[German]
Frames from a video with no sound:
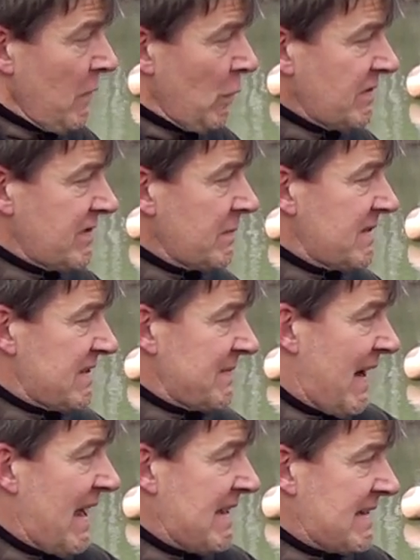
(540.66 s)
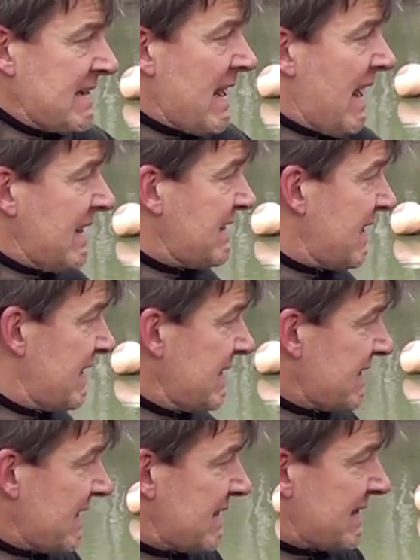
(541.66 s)
Und zum Zweiten hat
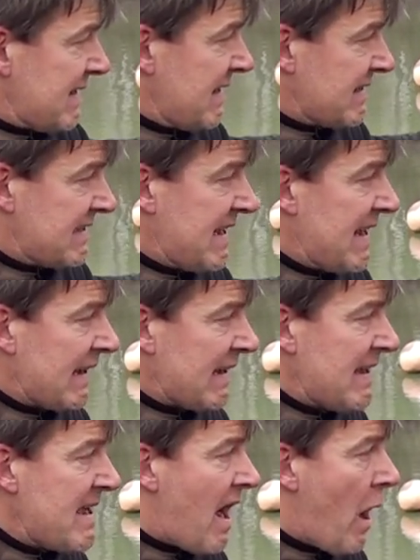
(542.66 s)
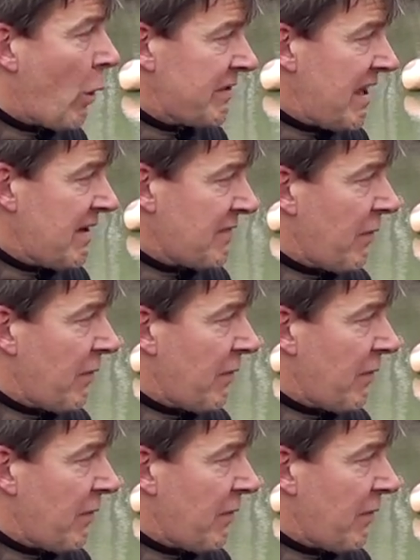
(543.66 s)
dieses äh, Segel hier auch den